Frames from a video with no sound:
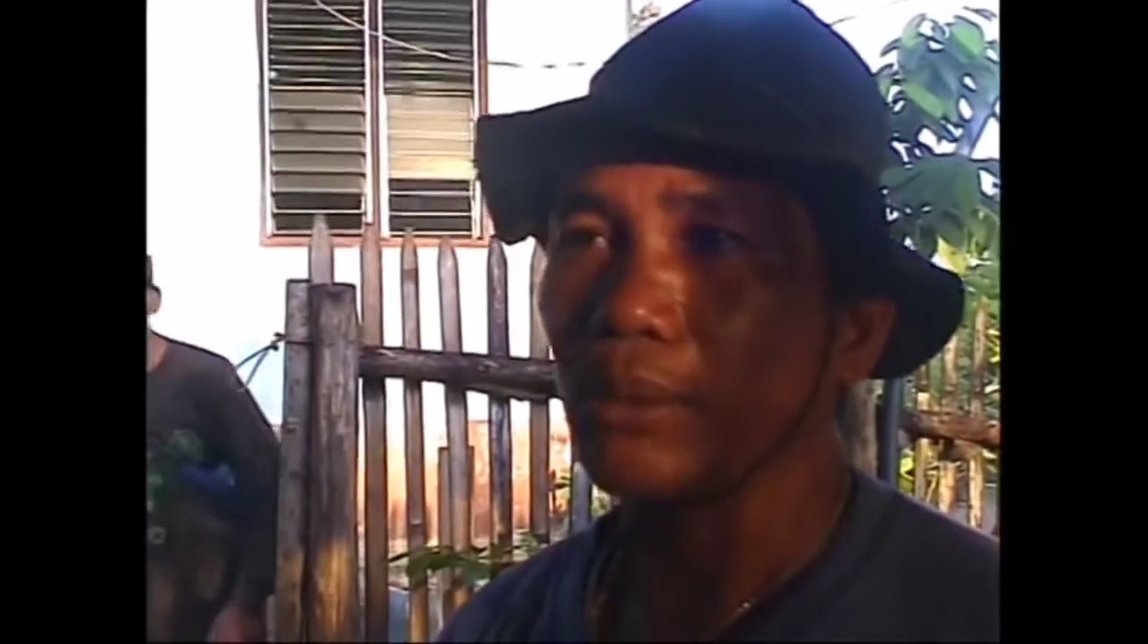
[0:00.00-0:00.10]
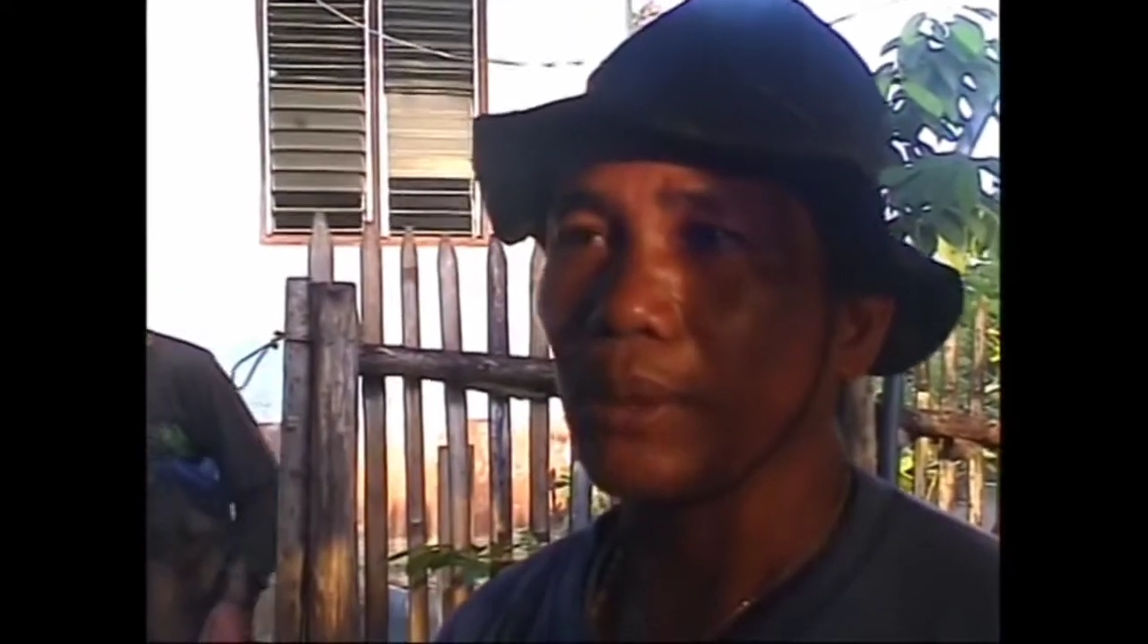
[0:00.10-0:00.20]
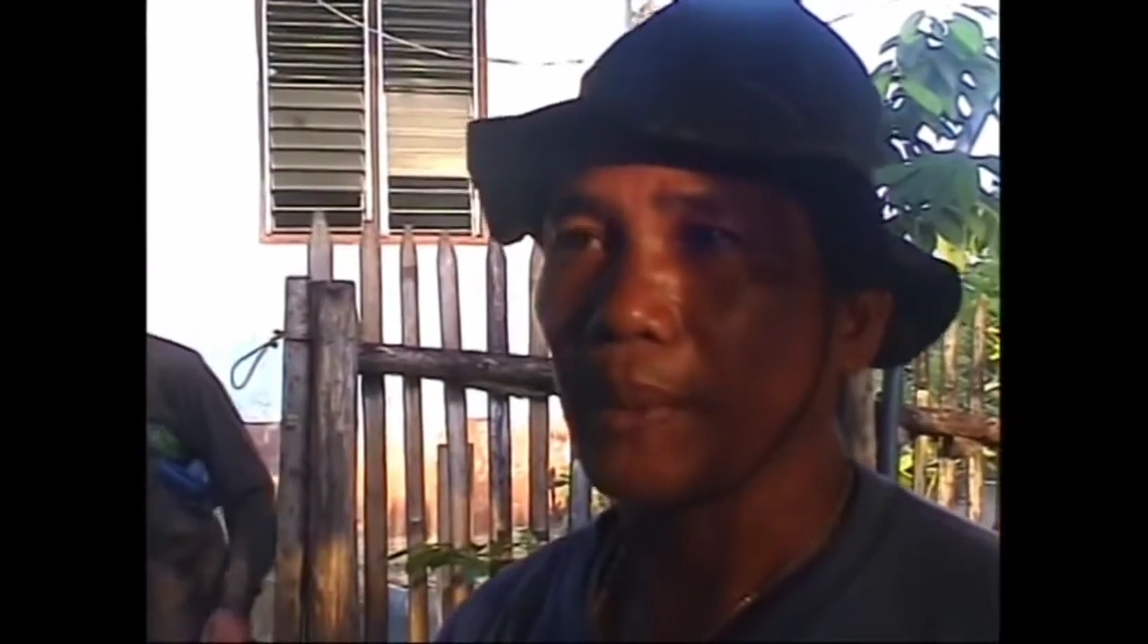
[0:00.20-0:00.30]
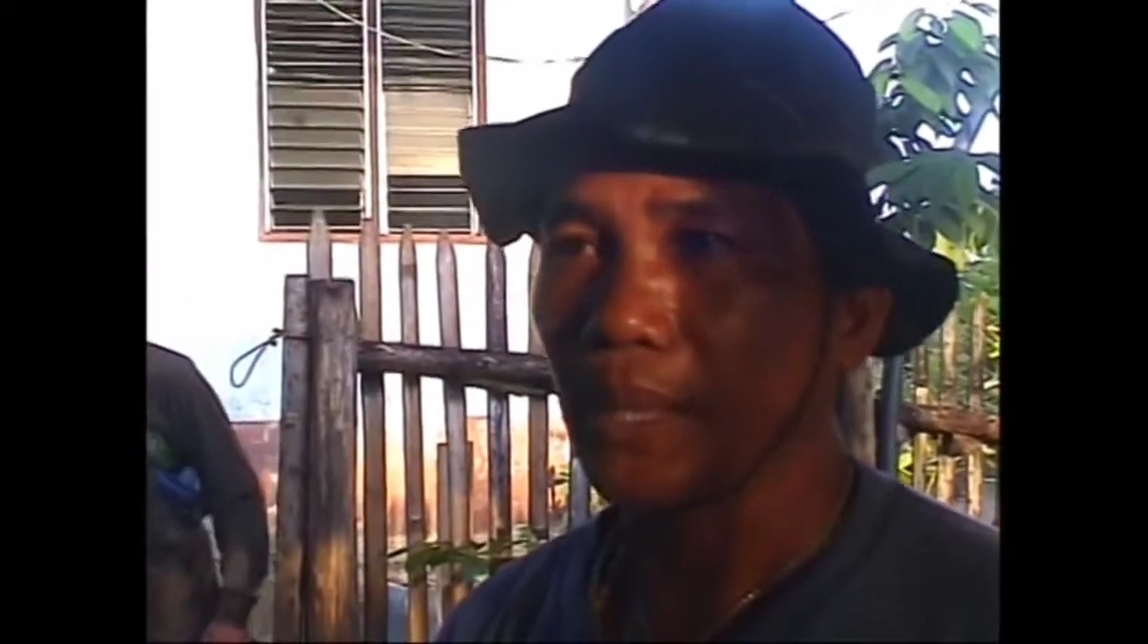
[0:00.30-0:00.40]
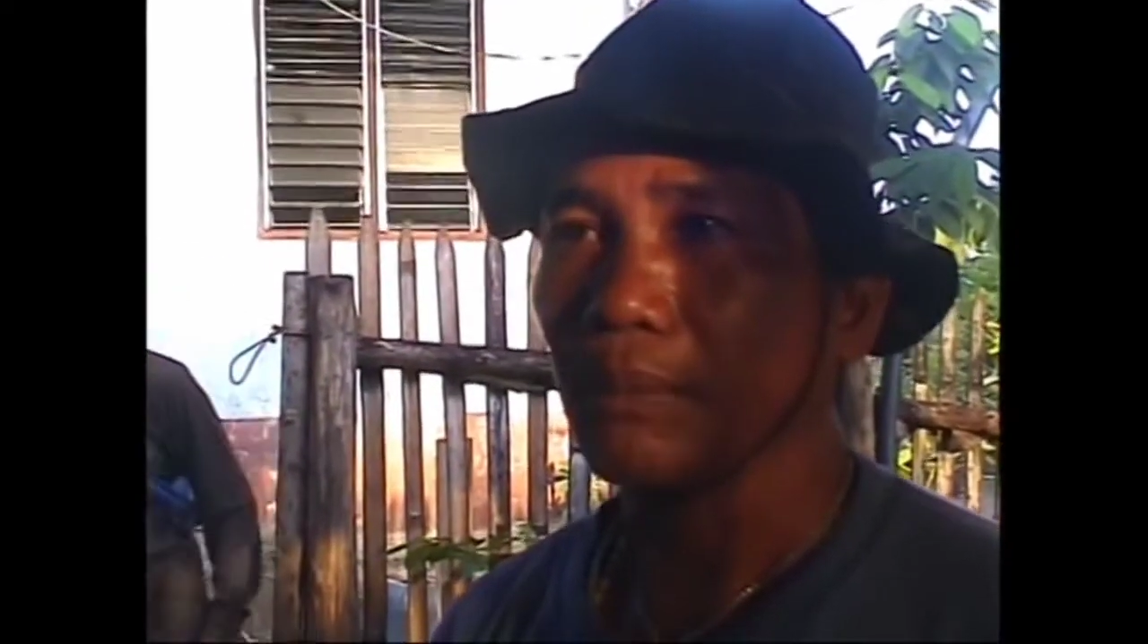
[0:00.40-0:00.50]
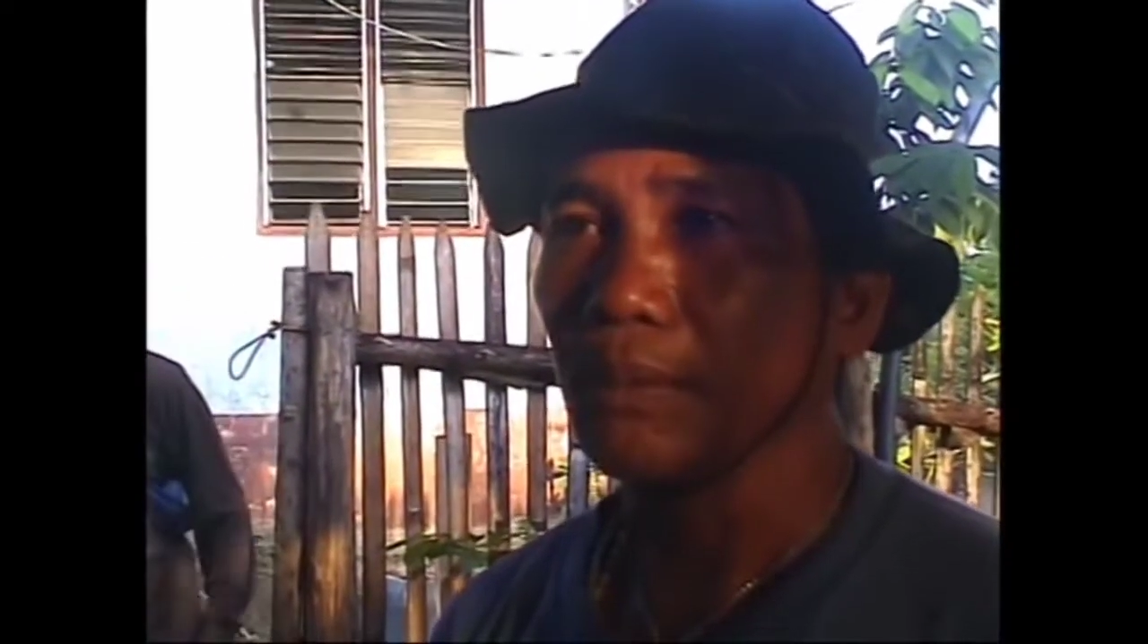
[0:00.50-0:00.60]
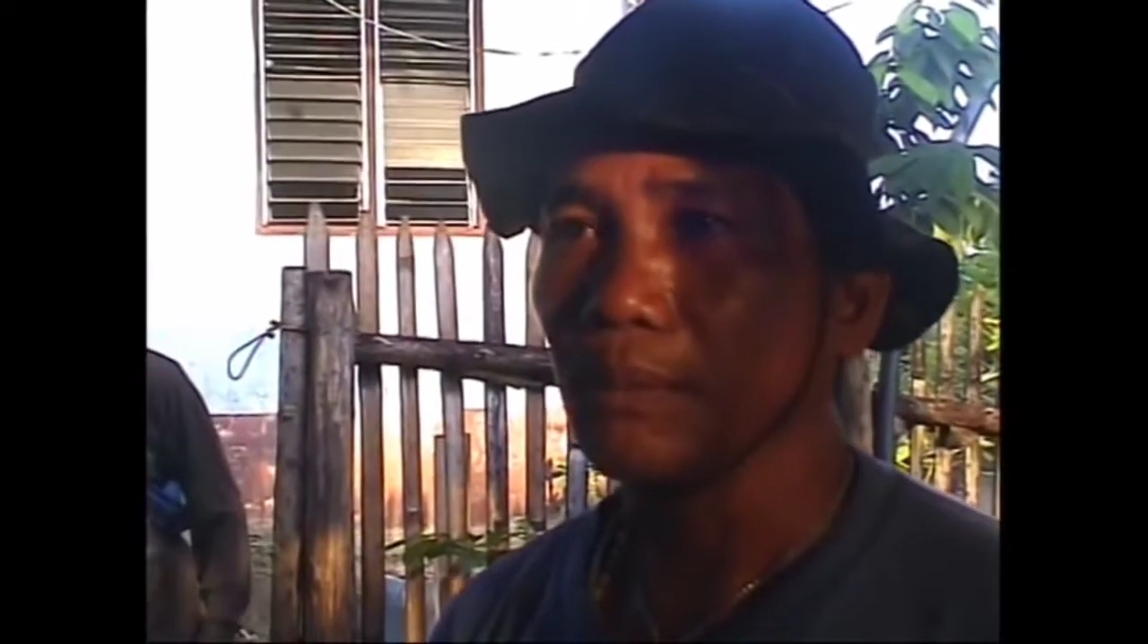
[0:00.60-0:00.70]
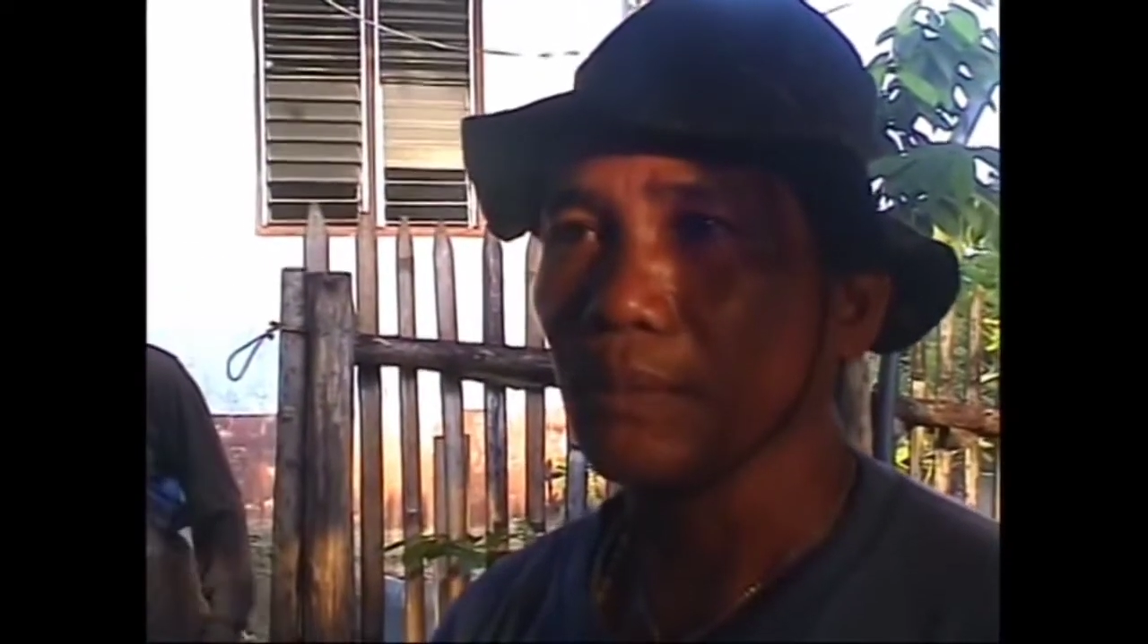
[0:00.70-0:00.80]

ko na parang